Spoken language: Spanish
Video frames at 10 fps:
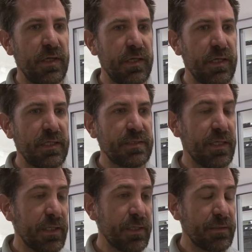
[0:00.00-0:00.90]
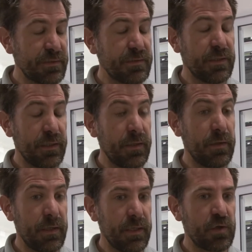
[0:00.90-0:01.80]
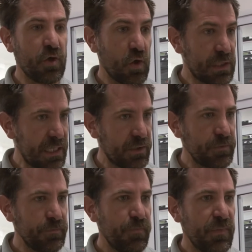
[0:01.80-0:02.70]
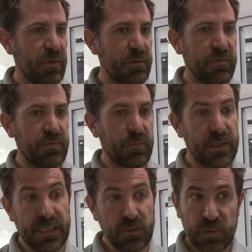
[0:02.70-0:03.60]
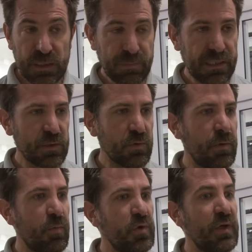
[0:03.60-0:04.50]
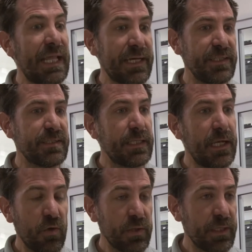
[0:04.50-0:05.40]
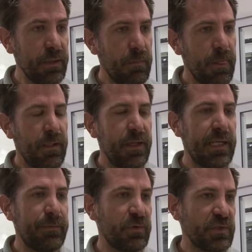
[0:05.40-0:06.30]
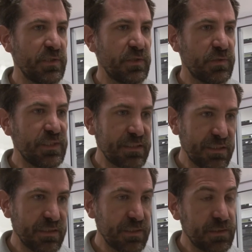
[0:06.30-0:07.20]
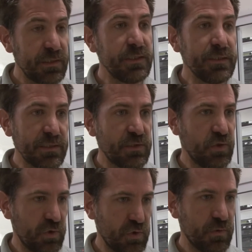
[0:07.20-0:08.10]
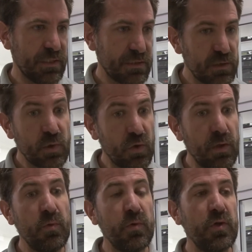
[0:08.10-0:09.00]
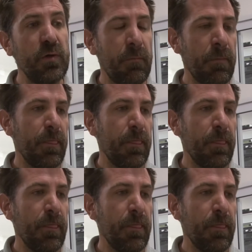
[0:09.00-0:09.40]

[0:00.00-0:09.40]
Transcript: eh, se, eh, colocaron de forma gratuita para todo el mundo en la grilla analógica, en la posición 17 y 18. Así todo el mundo